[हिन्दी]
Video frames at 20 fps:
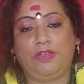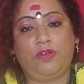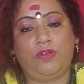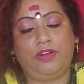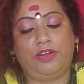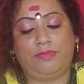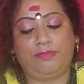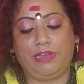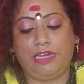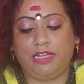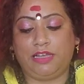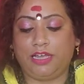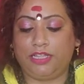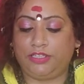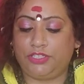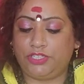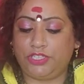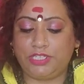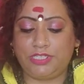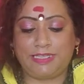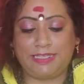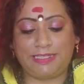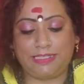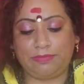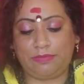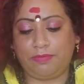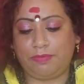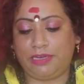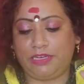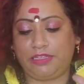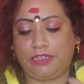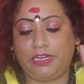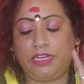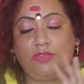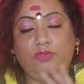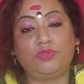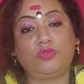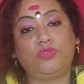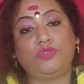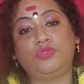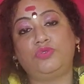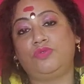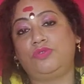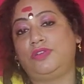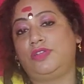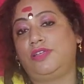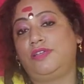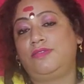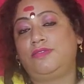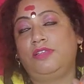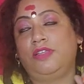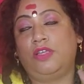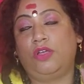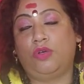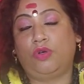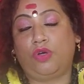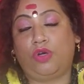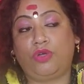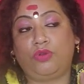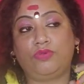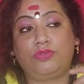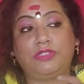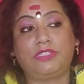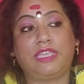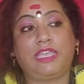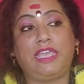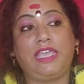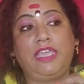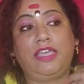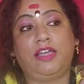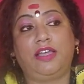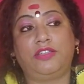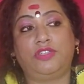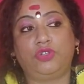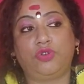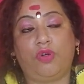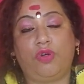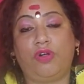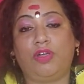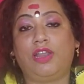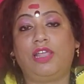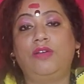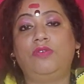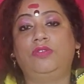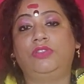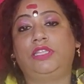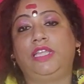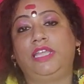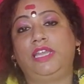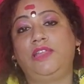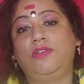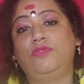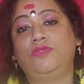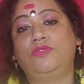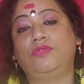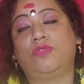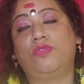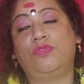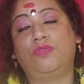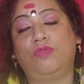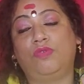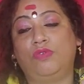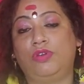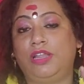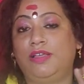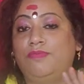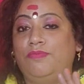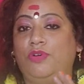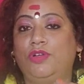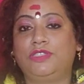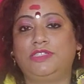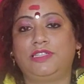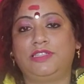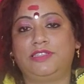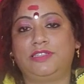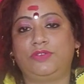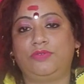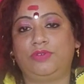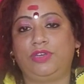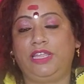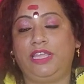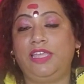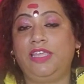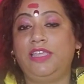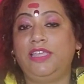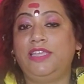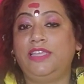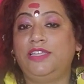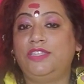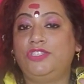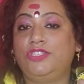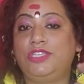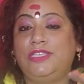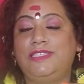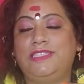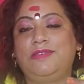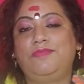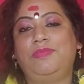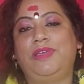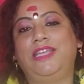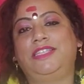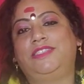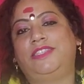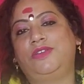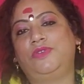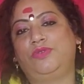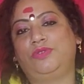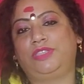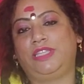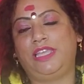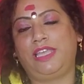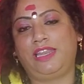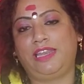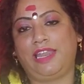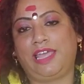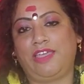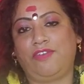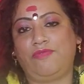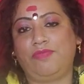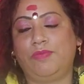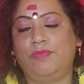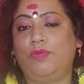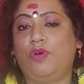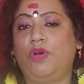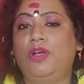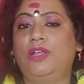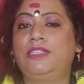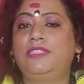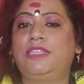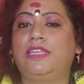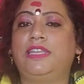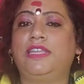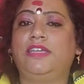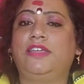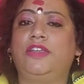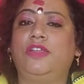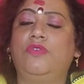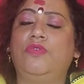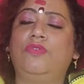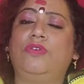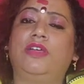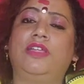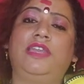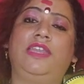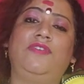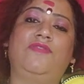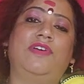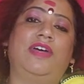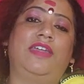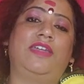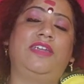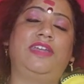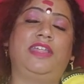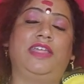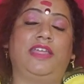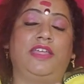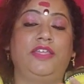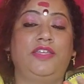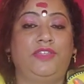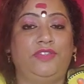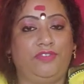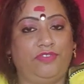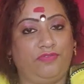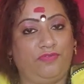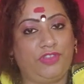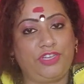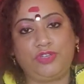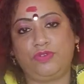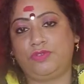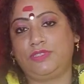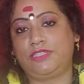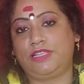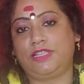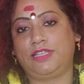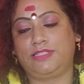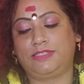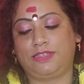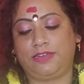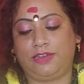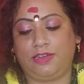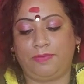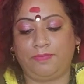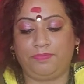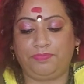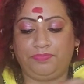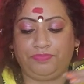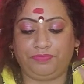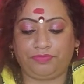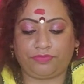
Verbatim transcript: रिकॉर्डर में लगा दीजिए जैसे भी मन करे उसको सुनना और उसकी जो और होती है ना उसको होना बहुत ज़रूरी है चीज़ें बेहतर होती हैं लाइफ में बहुत सारे ग्रहों का निवारण है विष्णु सहस्त्र नाम